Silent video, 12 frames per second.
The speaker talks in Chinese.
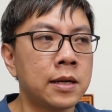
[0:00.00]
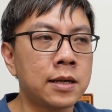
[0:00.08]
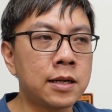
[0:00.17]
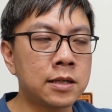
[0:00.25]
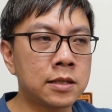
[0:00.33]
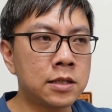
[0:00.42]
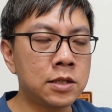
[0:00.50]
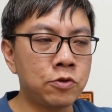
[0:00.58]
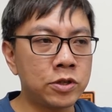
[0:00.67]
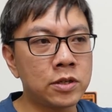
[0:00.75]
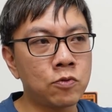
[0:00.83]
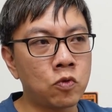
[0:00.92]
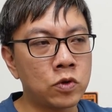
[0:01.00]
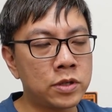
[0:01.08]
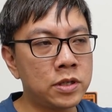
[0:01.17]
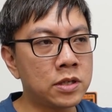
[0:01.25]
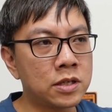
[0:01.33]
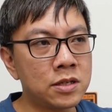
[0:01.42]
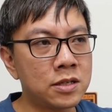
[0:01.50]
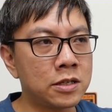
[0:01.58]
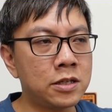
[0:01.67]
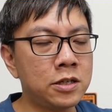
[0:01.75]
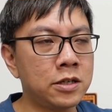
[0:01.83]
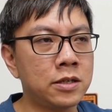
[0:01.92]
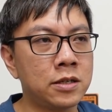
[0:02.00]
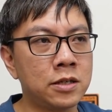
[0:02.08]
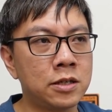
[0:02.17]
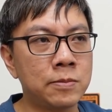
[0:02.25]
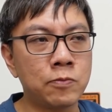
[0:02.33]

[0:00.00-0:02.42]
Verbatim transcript: 那至于我是跟谁借的呢？